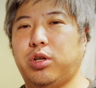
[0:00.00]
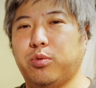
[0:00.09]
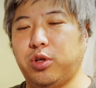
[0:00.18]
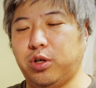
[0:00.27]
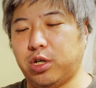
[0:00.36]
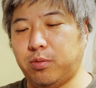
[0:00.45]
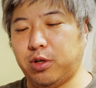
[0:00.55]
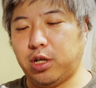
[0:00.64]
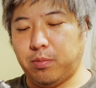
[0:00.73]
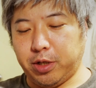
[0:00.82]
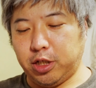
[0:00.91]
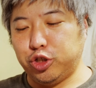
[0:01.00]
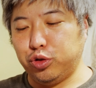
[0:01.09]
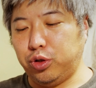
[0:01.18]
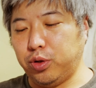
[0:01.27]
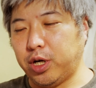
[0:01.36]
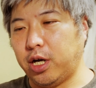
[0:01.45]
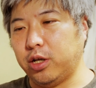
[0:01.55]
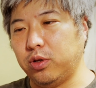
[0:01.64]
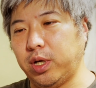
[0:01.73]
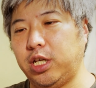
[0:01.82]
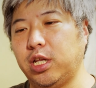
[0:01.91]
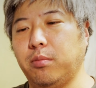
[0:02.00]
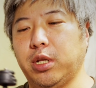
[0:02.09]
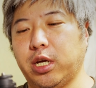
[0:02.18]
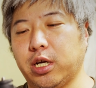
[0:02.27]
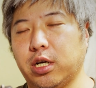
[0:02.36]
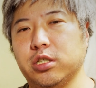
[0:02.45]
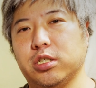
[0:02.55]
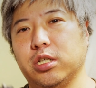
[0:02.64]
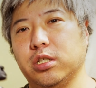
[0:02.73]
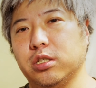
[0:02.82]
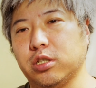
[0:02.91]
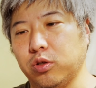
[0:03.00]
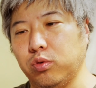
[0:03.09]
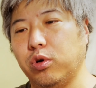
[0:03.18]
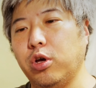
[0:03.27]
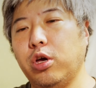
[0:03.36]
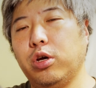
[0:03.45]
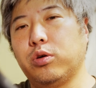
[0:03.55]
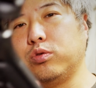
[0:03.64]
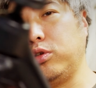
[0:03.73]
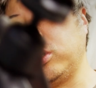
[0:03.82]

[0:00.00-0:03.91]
り棒に比べるとやっぱり重量があるのは否めない感じなんですけど、このよう